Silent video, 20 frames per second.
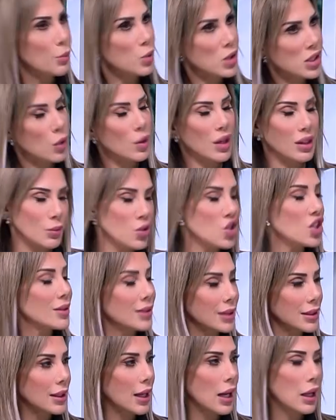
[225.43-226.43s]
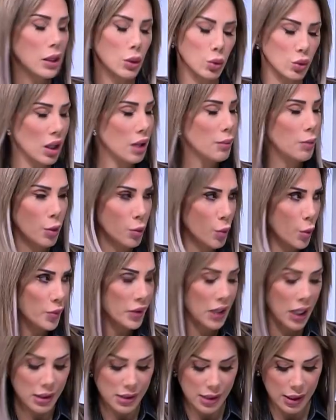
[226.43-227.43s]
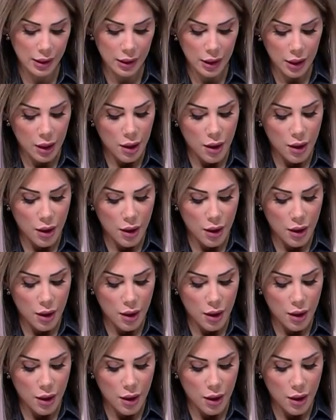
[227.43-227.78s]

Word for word: مستورد مش كتير غالي وطيبه وممتازه